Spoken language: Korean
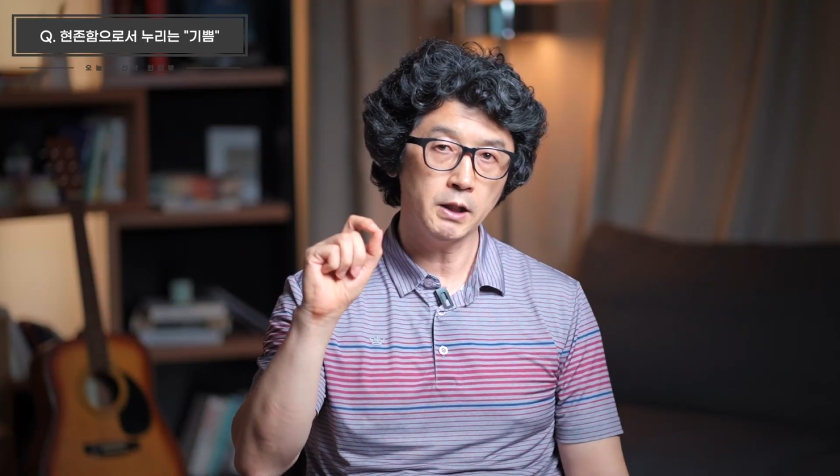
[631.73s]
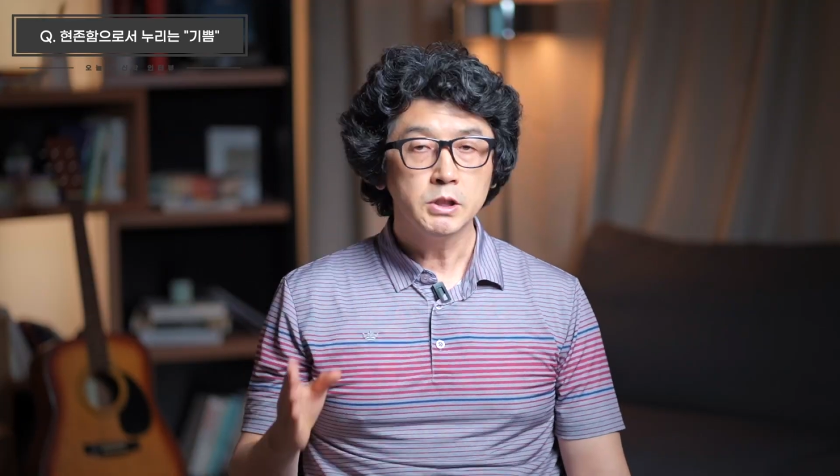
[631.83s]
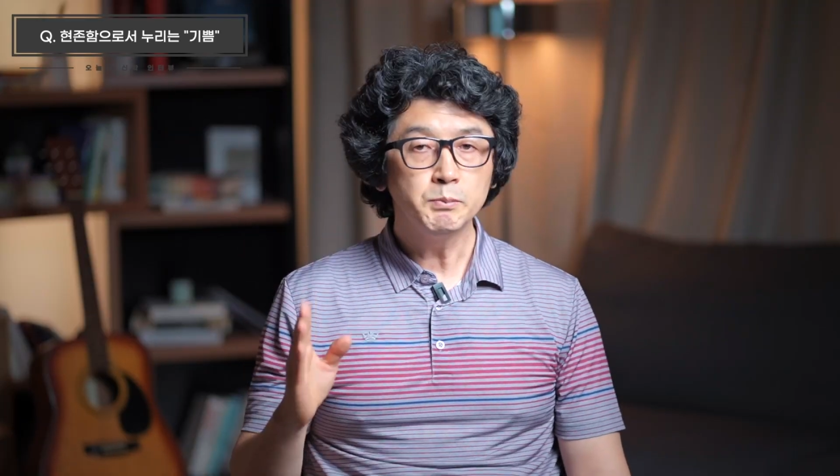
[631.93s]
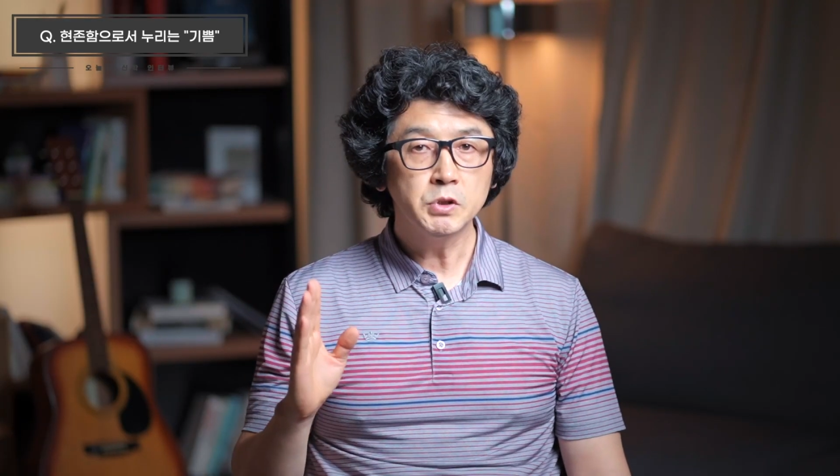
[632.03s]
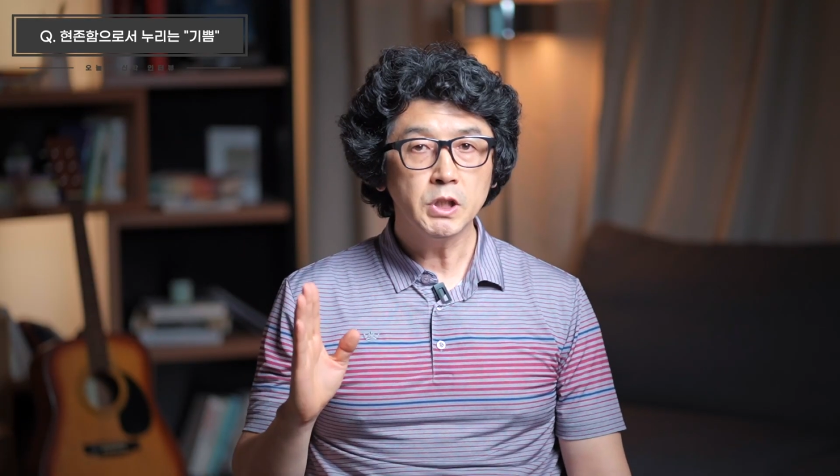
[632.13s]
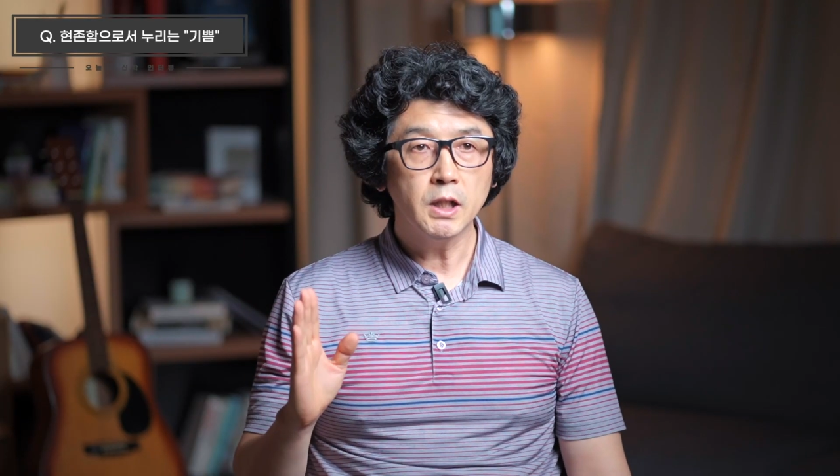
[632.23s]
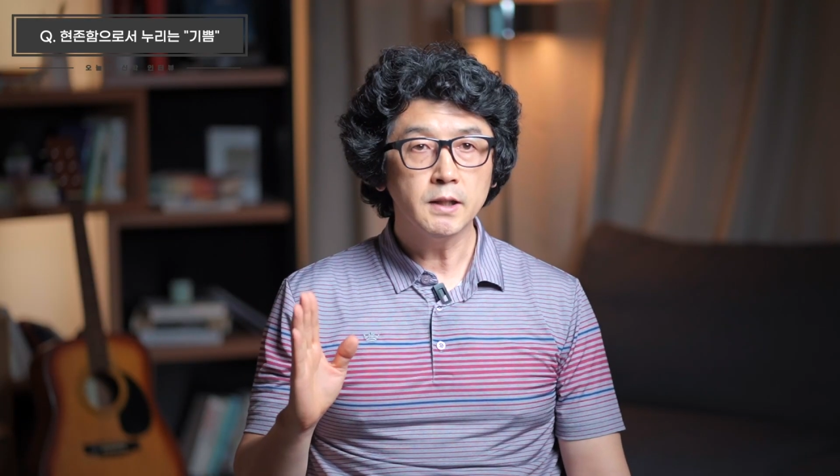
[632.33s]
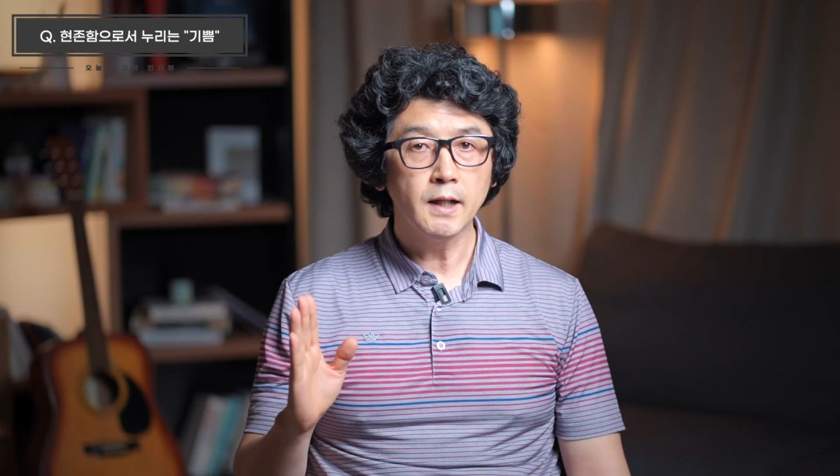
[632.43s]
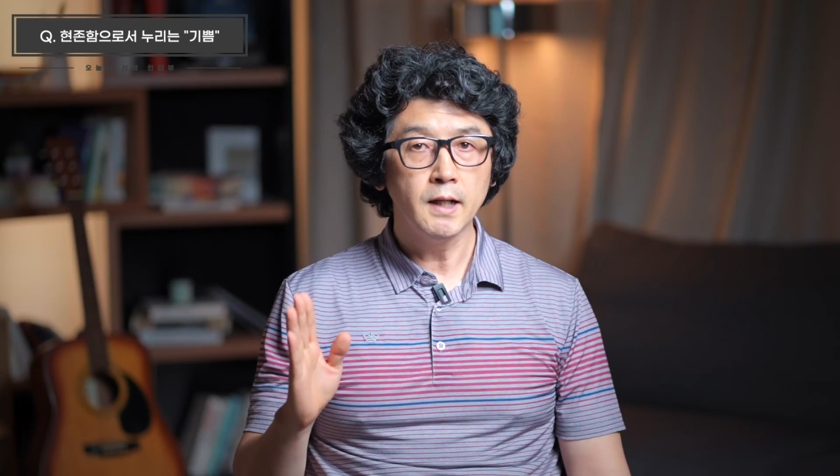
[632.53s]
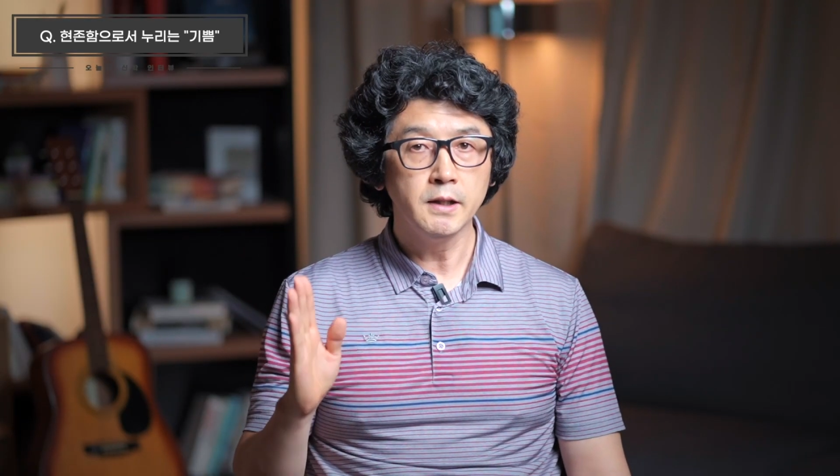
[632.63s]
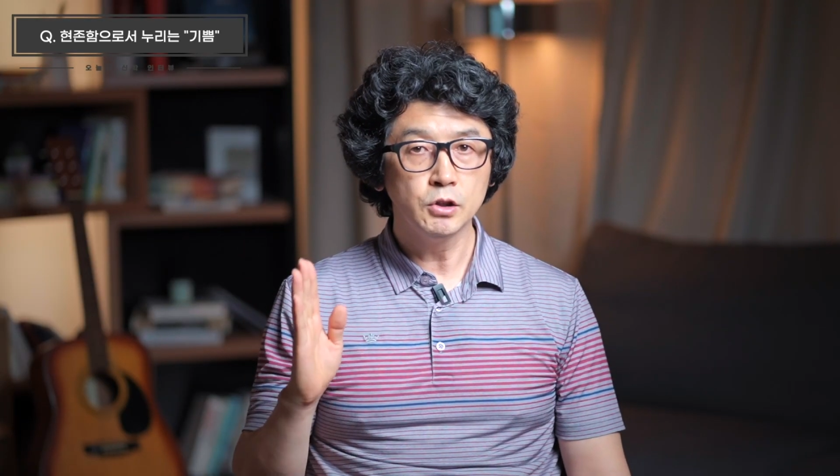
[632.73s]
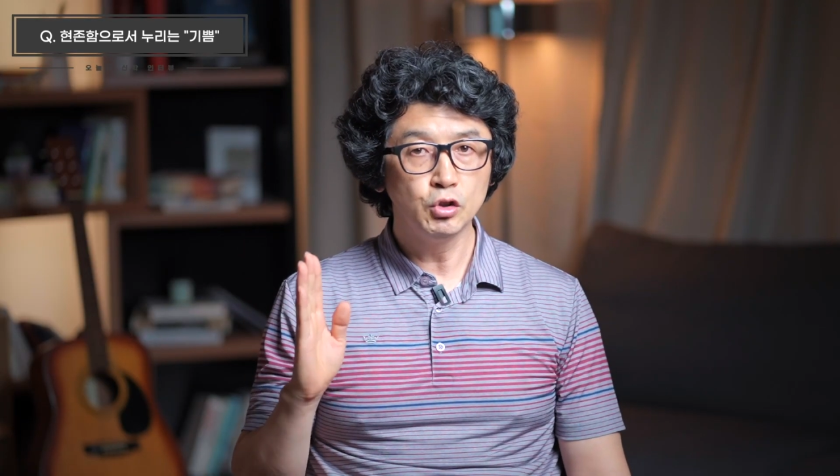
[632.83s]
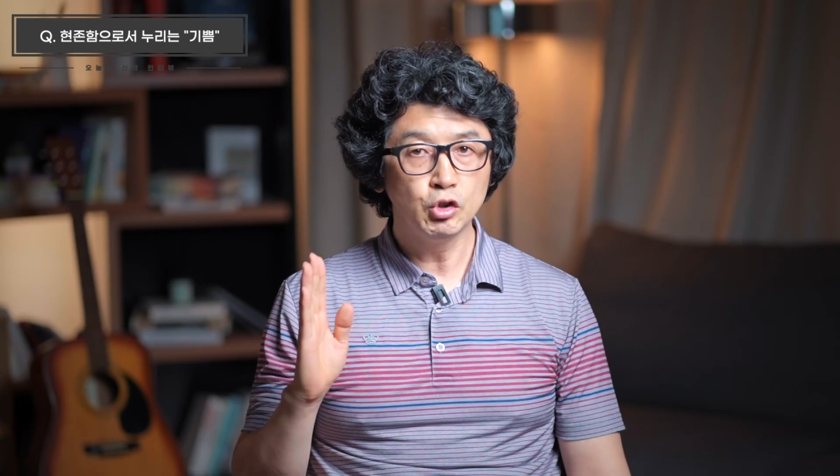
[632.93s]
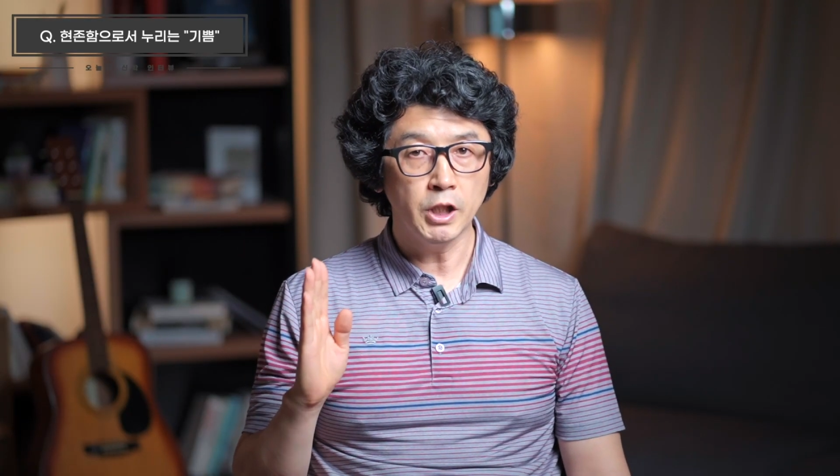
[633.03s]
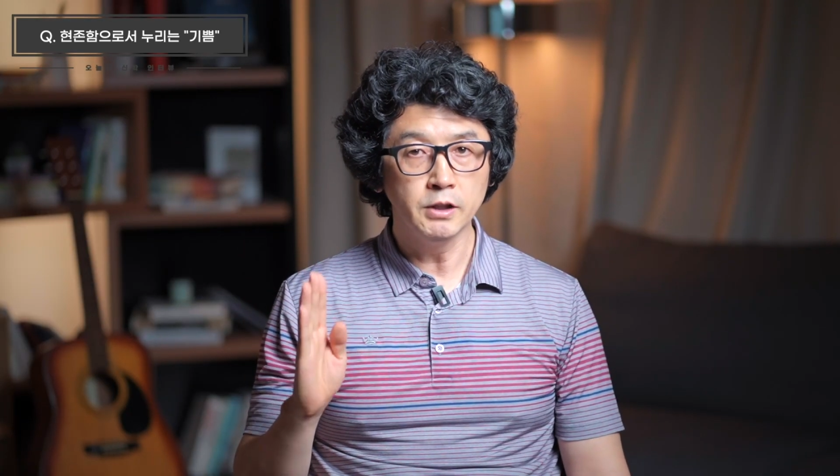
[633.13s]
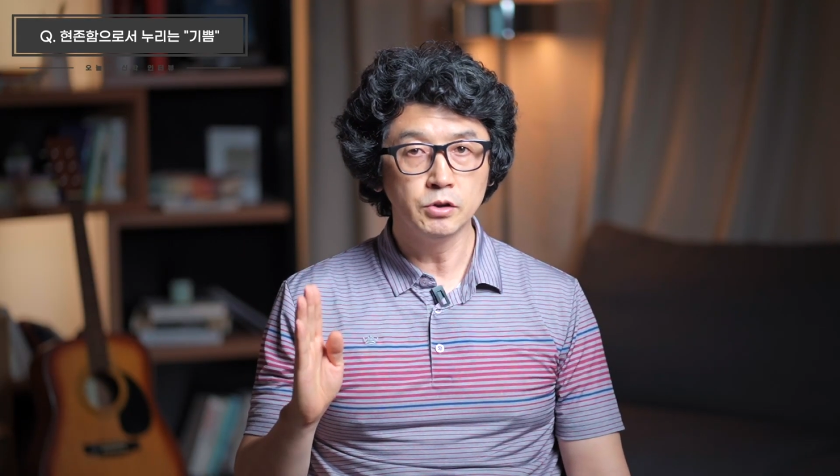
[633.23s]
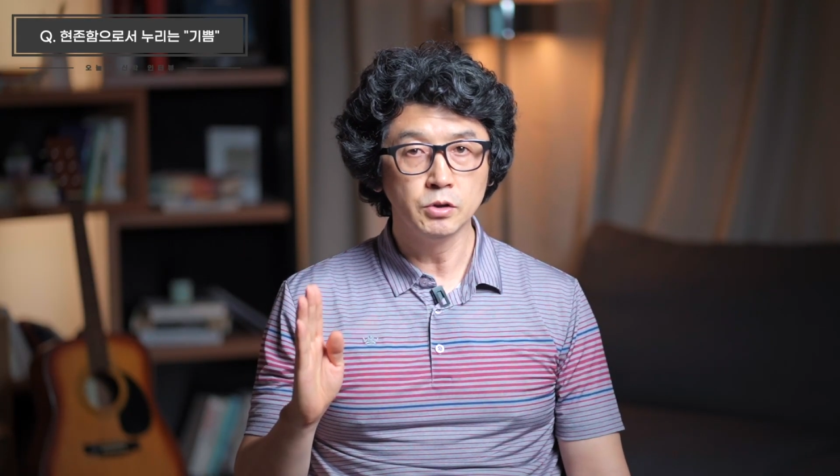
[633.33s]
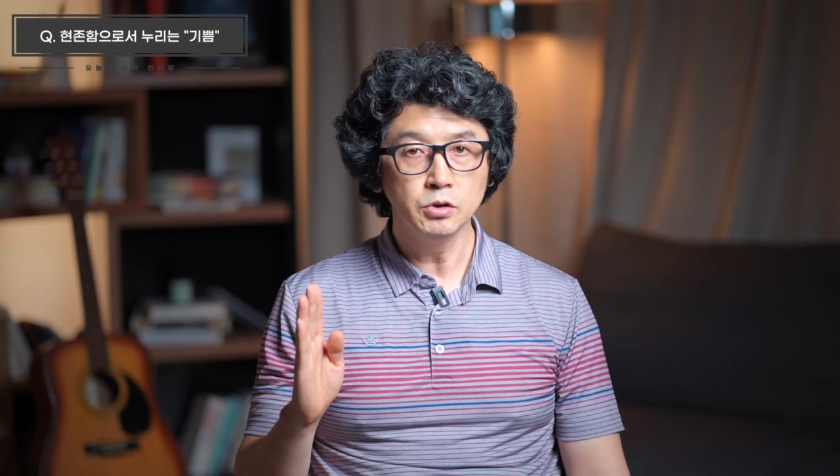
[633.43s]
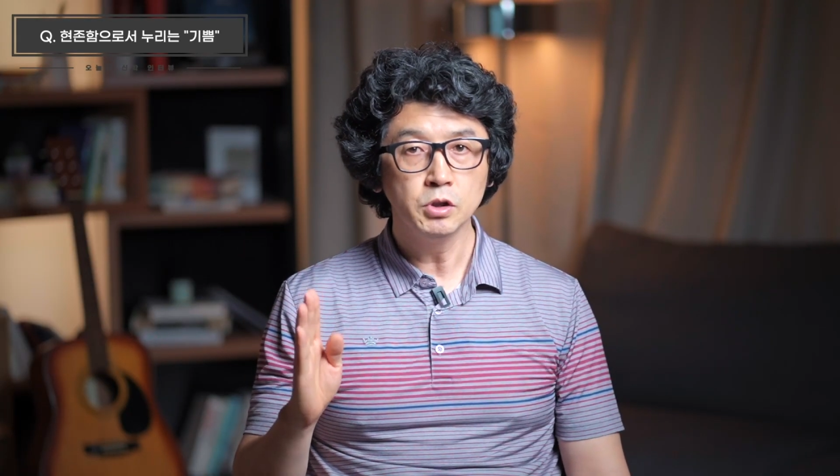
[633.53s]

십자가 달린 그 죄수는